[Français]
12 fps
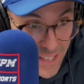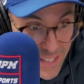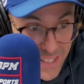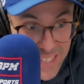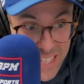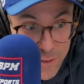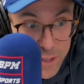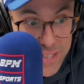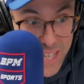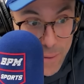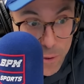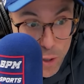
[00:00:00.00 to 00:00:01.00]
Steven
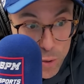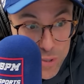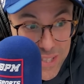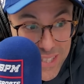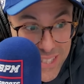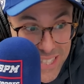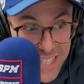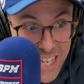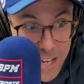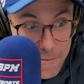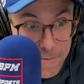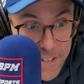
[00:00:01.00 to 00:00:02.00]
Stamkos
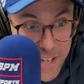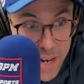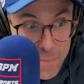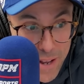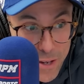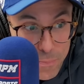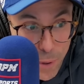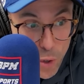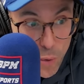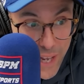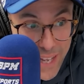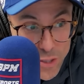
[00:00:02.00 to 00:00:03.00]
signait finalement une
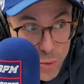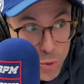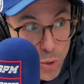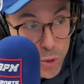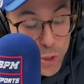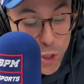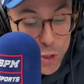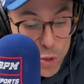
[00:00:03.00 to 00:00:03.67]
prolongation de contrat de